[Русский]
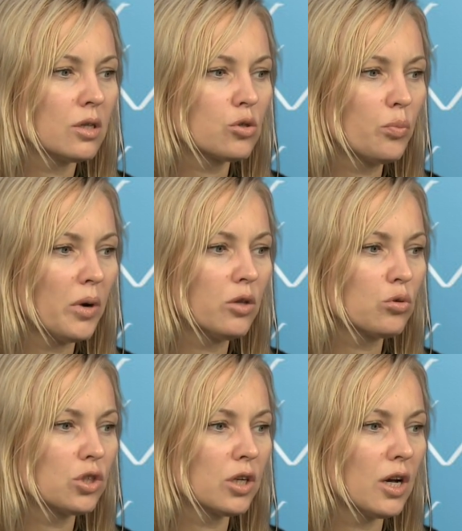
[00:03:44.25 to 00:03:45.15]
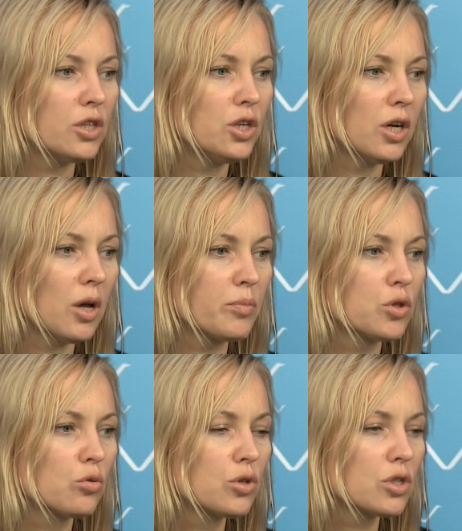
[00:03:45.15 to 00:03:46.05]
наступает уже такая тихая
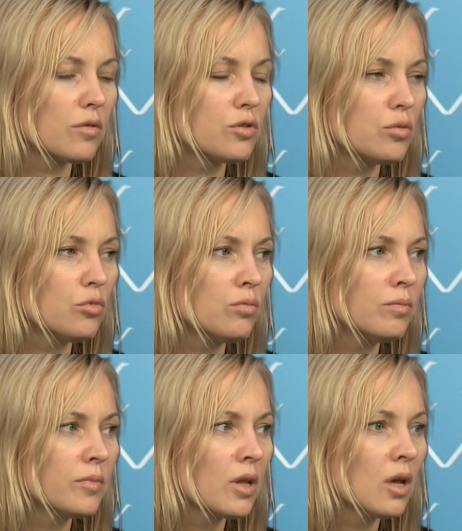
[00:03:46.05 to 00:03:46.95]
обструкция всему,